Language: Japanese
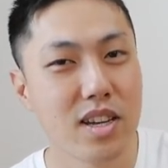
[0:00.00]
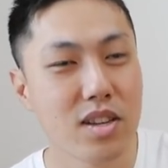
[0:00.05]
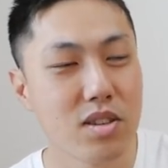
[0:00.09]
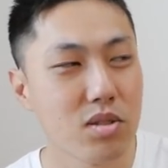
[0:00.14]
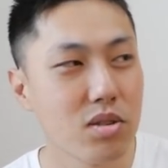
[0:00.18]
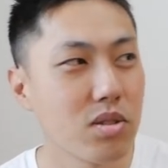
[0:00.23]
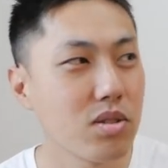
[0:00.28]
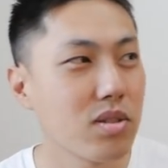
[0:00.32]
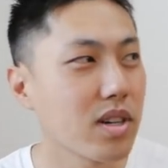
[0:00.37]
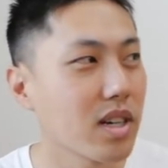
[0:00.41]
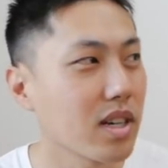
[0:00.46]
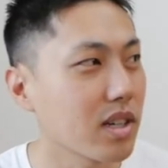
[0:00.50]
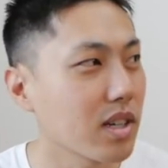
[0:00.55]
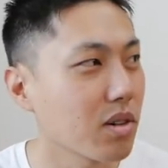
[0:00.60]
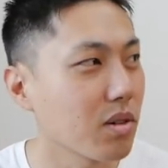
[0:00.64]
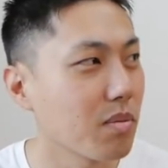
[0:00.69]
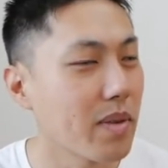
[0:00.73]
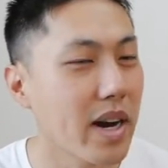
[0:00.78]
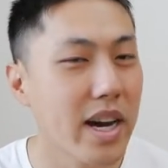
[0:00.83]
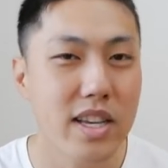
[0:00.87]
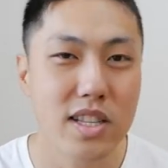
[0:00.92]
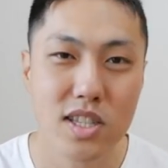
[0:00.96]
そういうのが結
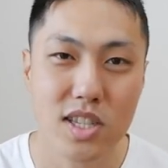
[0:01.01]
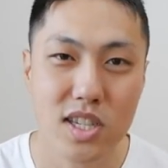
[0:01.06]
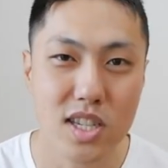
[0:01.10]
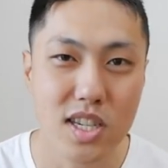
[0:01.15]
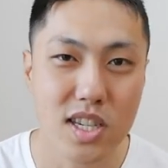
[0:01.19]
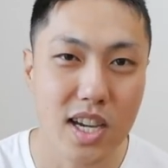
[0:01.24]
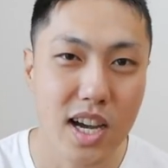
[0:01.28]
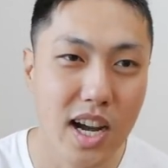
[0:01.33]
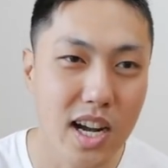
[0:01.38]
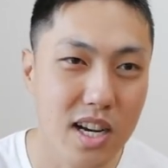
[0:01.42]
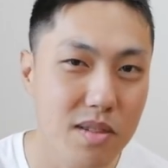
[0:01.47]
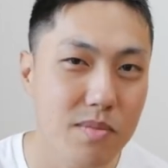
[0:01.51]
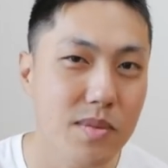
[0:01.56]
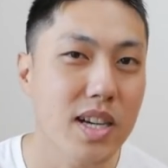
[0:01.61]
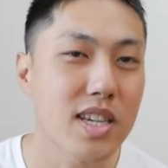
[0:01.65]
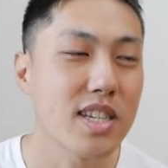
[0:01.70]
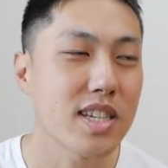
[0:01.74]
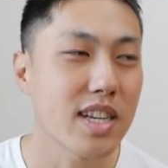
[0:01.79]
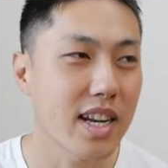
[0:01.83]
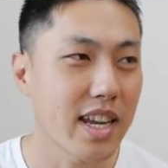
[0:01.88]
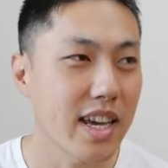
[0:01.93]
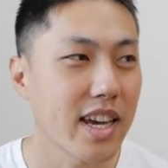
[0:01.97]
構毎日ありま
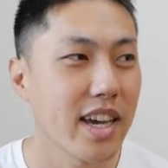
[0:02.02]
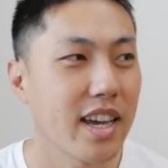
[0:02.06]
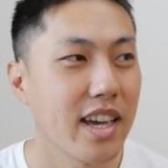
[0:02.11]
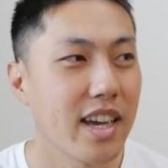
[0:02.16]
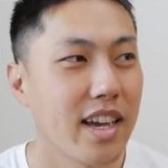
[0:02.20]
したね。